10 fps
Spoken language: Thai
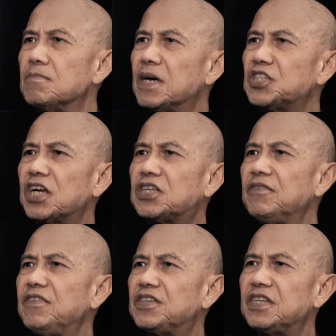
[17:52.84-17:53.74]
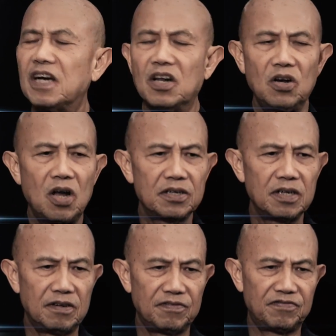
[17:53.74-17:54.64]
much activity, a lot
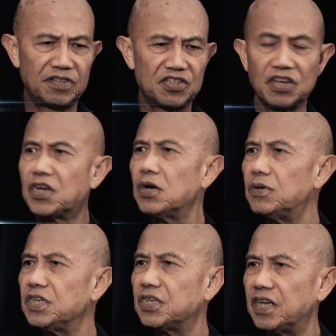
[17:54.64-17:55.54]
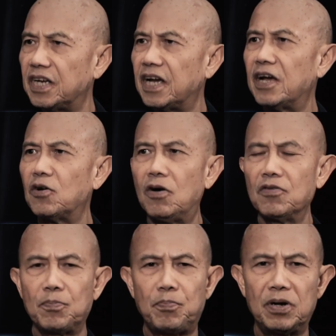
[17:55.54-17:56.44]
of uh, security, and
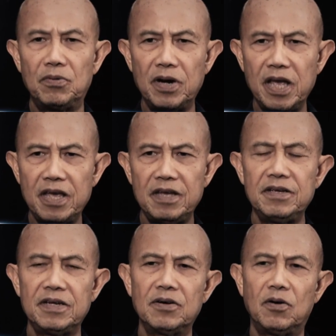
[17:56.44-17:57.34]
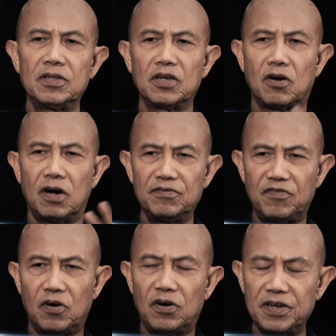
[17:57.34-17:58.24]
all the parade and all the
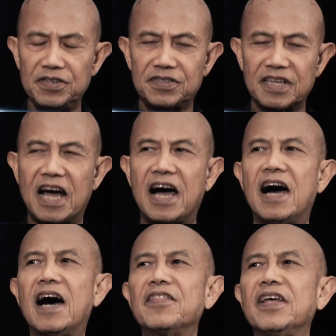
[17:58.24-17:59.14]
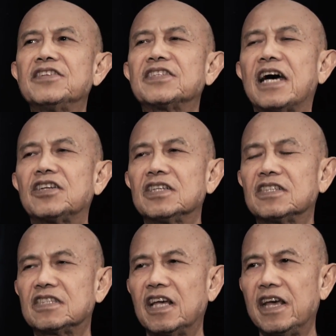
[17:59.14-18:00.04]
convoys. Ah, they started
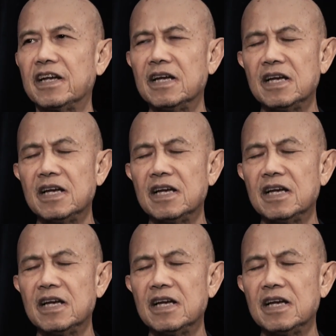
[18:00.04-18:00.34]
saying